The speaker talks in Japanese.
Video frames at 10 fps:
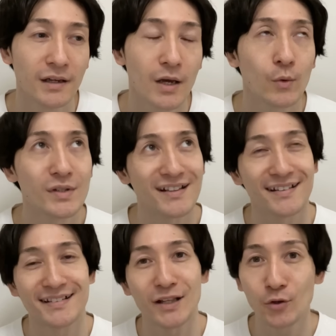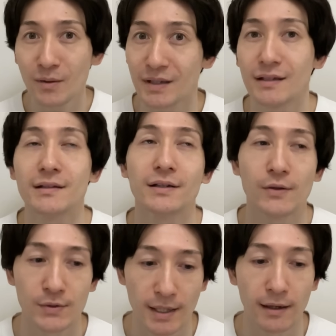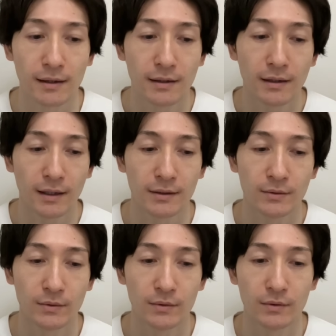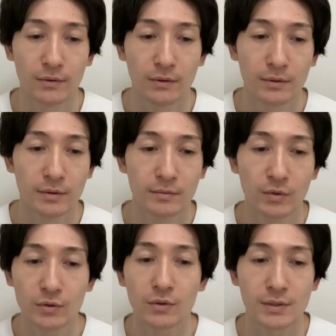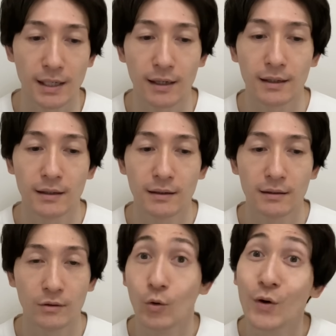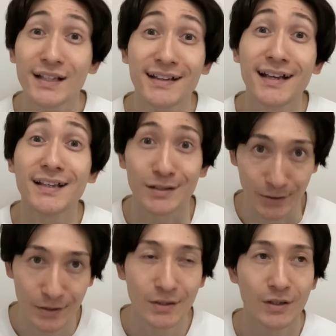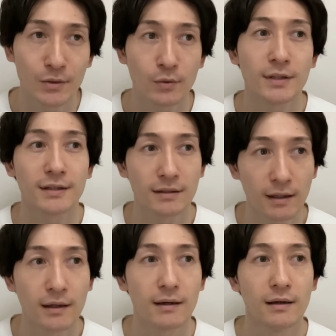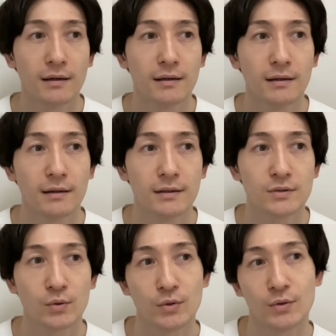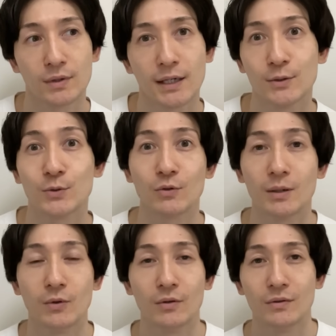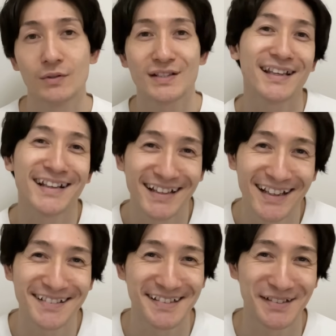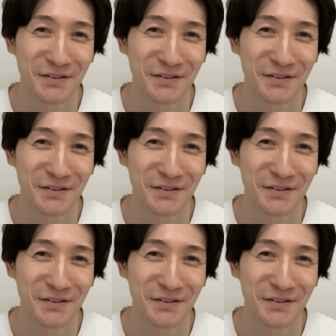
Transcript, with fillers: これさ、例えばなんだけどさ、あのー、もっとさ、大型連休とかだったら、そういう韓国とかも素敵だなってすごい